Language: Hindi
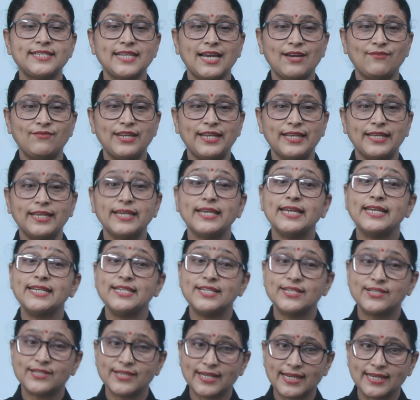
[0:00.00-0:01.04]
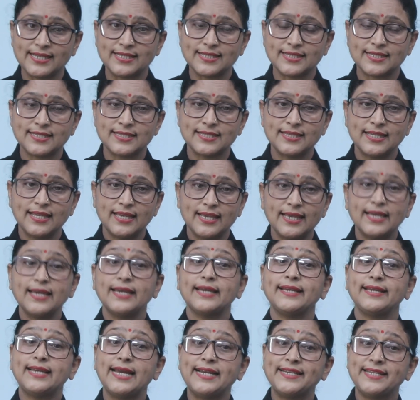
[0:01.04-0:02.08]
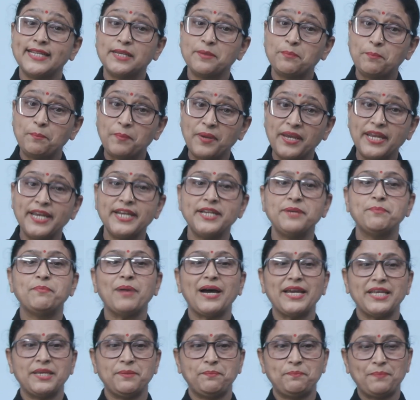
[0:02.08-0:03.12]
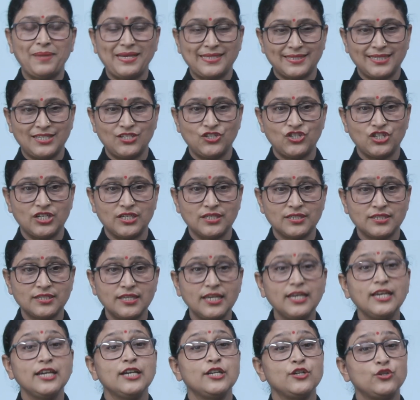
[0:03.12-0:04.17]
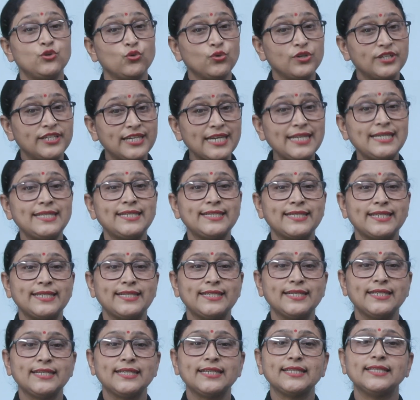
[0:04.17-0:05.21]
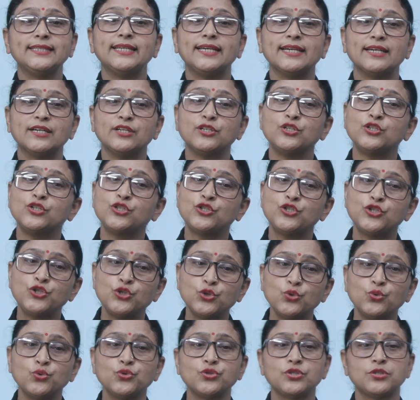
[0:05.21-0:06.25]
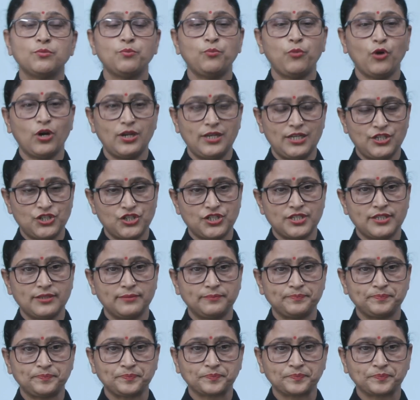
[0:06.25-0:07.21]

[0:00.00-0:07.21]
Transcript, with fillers: traveling in trains, getting paid by passengers to get rid their shoes polished.